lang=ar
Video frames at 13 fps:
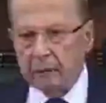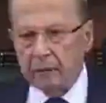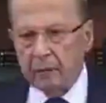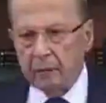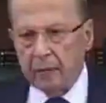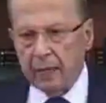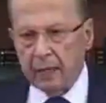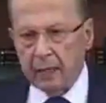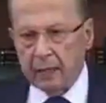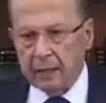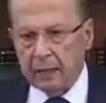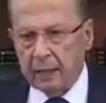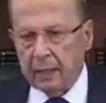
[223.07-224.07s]

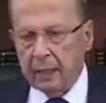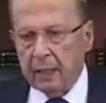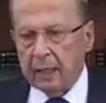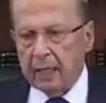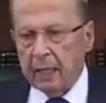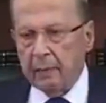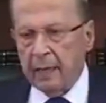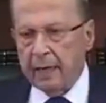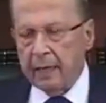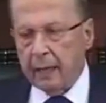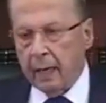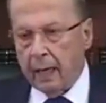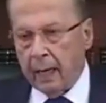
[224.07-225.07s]
المركزي
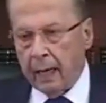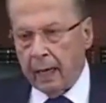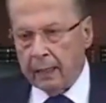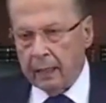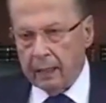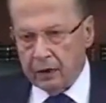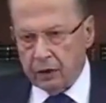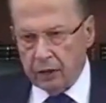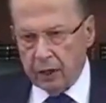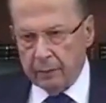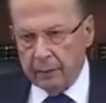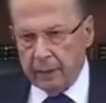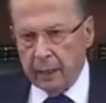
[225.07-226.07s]
تمنى عن
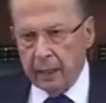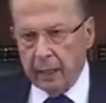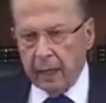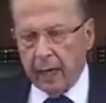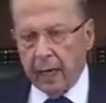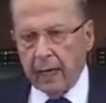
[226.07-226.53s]
الإجابة على